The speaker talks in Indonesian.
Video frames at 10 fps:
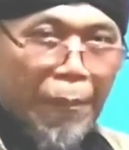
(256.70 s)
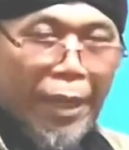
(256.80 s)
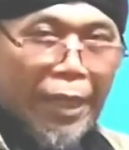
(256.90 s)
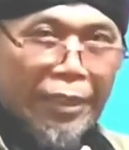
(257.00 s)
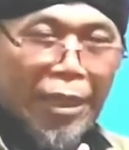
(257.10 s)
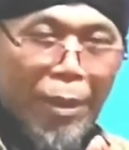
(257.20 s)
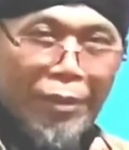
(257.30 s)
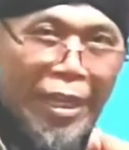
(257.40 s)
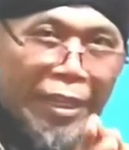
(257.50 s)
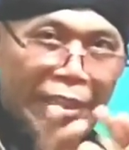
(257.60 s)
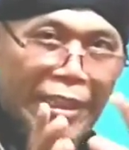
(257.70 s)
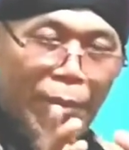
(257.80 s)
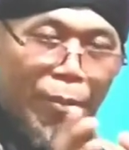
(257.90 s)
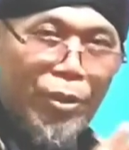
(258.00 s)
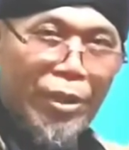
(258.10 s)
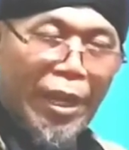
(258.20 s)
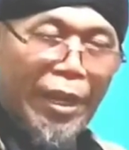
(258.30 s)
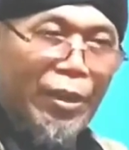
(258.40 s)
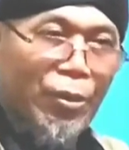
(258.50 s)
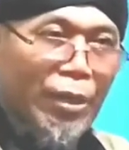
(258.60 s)
Apa keterpaksaan kita berbicara
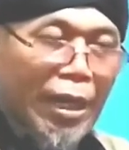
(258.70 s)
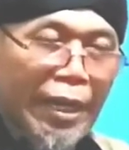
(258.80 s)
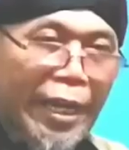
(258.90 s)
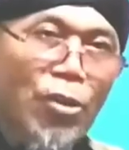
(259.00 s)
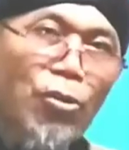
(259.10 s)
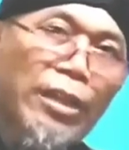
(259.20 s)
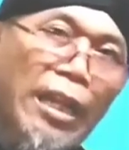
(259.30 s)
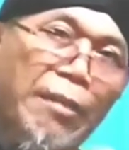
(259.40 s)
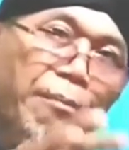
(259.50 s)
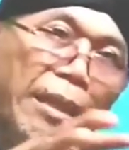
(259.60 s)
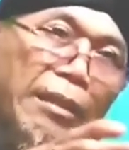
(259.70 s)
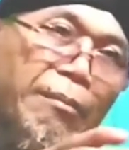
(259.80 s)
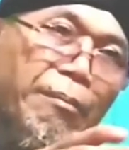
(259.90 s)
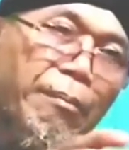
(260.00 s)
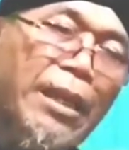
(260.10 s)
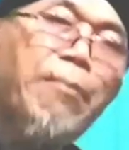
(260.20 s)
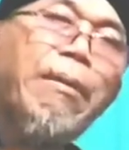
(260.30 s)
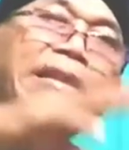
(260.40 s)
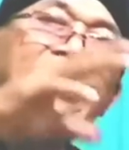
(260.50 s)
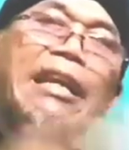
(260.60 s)
NU? Karena NU terlibat,
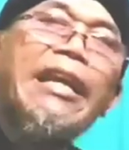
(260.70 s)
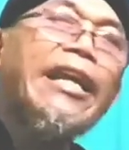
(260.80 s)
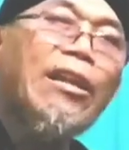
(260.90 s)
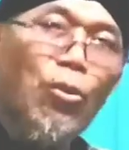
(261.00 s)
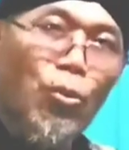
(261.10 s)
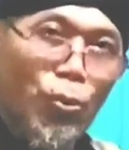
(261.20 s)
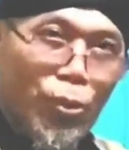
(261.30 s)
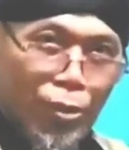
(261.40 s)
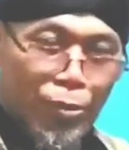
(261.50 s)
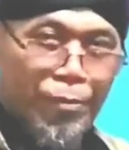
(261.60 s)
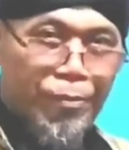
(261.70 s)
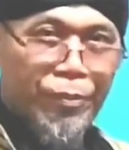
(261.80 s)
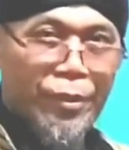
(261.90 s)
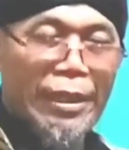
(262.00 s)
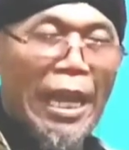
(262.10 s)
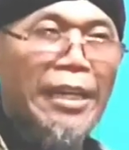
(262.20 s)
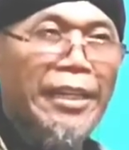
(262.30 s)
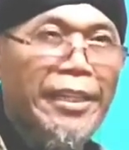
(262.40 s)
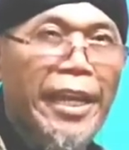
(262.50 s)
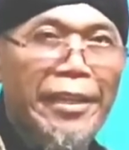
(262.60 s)
melibatkan NU. Gitu.
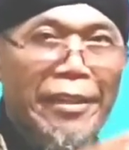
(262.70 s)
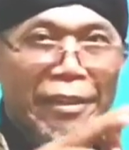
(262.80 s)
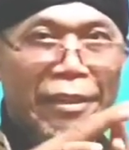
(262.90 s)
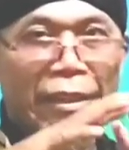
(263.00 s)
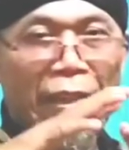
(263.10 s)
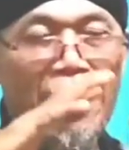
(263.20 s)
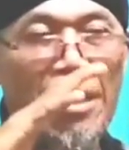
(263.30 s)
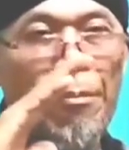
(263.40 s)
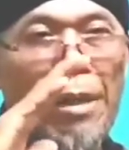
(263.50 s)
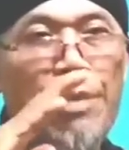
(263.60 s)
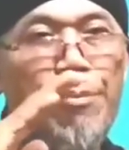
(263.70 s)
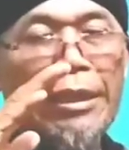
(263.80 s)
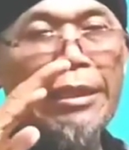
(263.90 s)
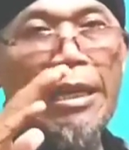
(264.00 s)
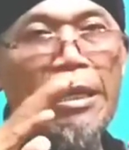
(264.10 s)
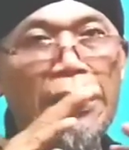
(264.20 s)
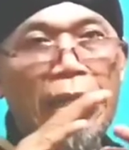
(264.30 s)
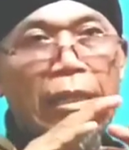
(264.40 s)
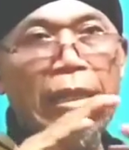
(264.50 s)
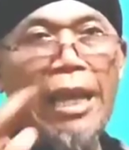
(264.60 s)
nahdien melibatkan
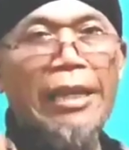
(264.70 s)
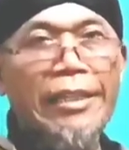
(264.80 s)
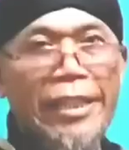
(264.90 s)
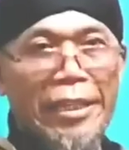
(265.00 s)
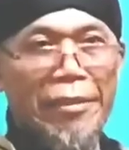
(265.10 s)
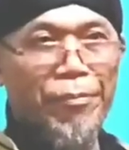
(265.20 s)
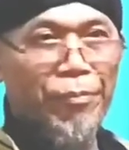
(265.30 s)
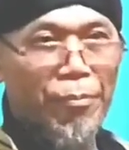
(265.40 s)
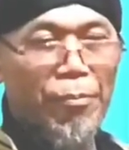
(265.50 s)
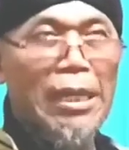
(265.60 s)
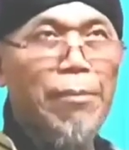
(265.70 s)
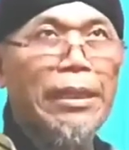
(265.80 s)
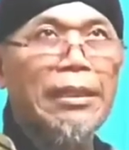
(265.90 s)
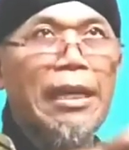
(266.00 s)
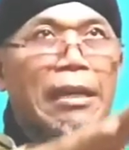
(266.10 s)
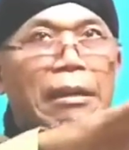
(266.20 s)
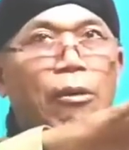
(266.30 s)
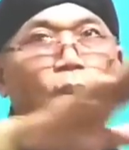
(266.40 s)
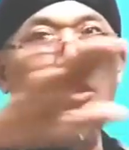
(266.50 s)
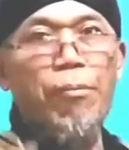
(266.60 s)
nahdien
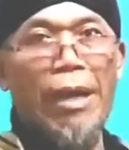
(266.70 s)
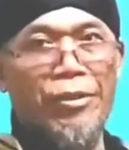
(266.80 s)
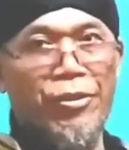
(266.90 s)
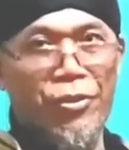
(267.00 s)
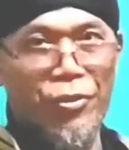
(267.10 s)
melibatkan ormas.